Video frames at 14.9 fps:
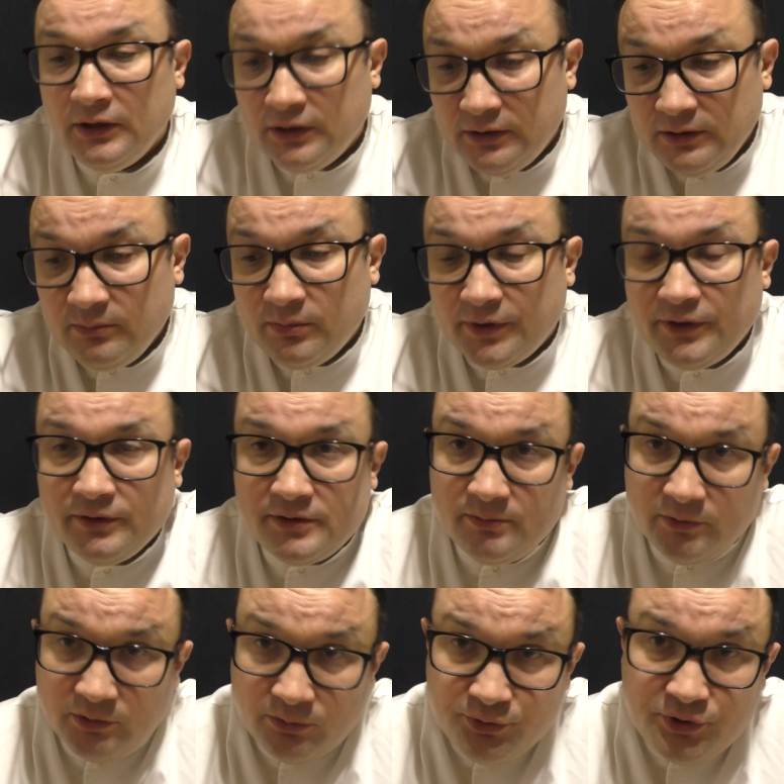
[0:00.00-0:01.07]
К нам обратился
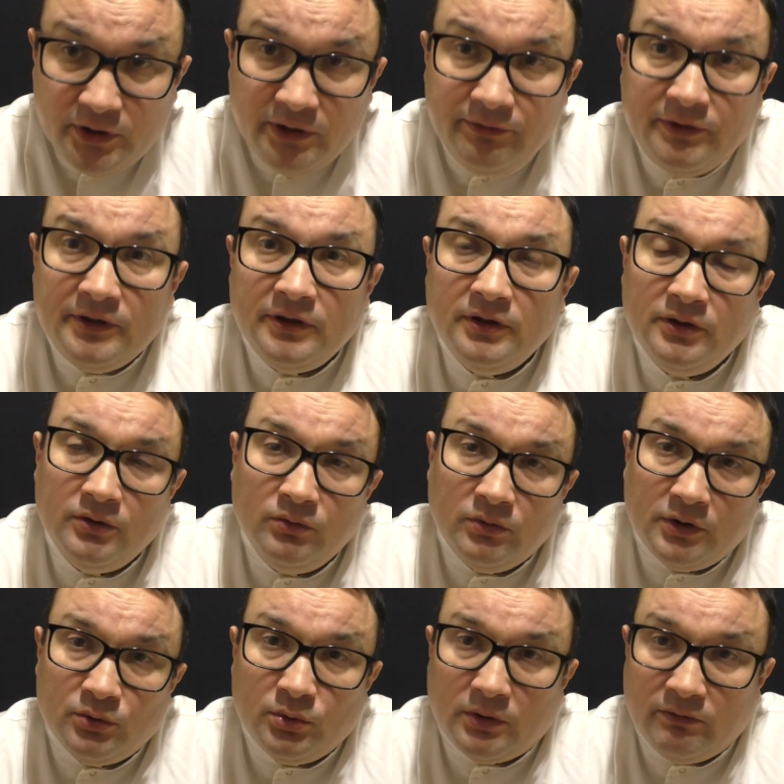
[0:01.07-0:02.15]
молодой человек,
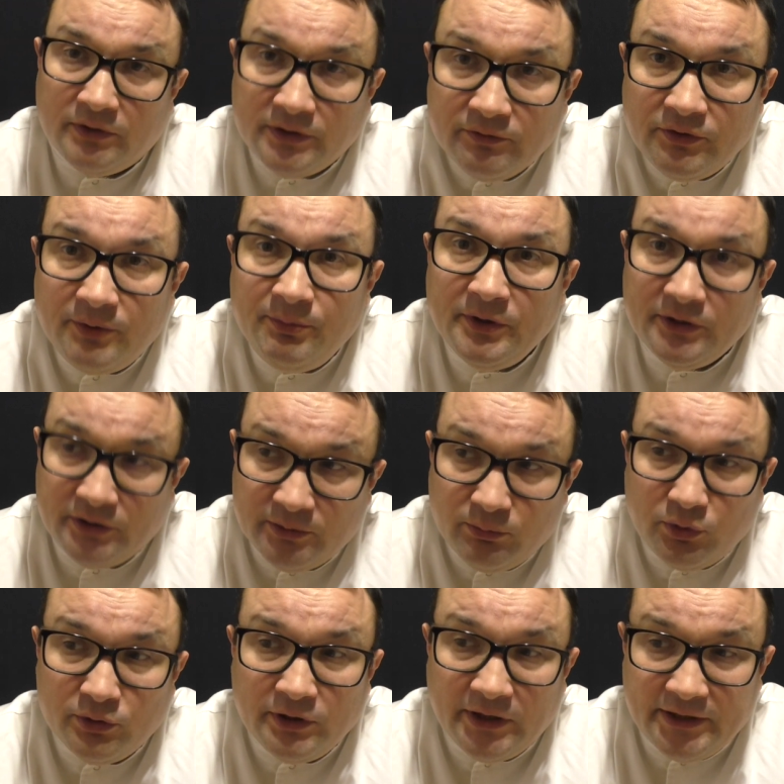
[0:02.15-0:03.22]
у которого одновременно
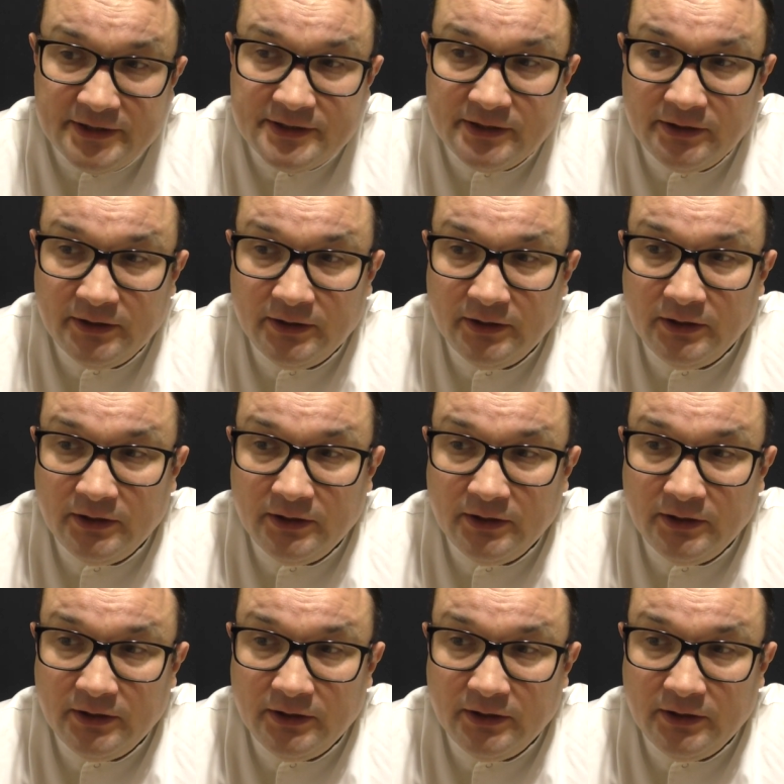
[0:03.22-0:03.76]
наблюдались